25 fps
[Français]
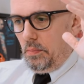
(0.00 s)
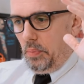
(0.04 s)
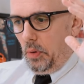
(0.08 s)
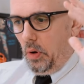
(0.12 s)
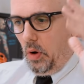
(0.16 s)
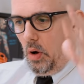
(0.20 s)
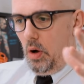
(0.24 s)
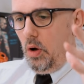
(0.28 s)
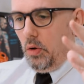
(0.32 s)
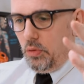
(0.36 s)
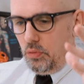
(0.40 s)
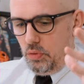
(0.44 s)

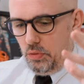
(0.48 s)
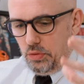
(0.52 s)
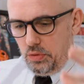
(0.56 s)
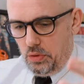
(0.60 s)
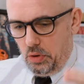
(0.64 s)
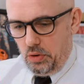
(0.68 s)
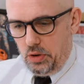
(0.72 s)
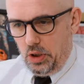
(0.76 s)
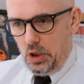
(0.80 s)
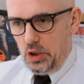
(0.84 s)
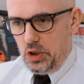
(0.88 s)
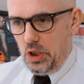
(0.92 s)
Prends tout
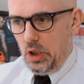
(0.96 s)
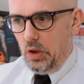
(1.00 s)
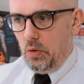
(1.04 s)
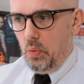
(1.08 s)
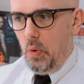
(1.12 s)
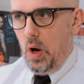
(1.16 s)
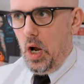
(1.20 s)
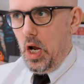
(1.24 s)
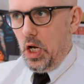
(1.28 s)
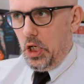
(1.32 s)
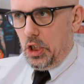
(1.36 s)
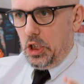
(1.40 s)
ce que t'as chez
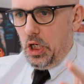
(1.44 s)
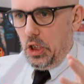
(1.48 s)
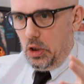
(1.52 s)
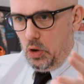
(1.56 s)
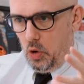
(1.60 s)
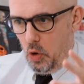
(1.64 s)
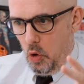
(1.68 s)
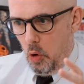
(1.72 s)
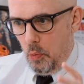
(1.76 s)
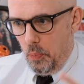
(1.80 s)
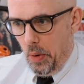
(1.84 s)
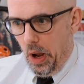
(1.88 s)
toi et
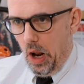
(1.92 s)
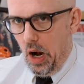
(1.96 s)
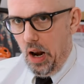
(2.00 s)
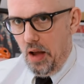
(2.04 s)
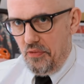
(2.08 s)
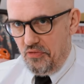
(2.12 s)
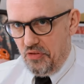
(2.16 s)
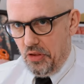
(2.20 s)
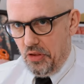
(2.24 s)
jette-le par la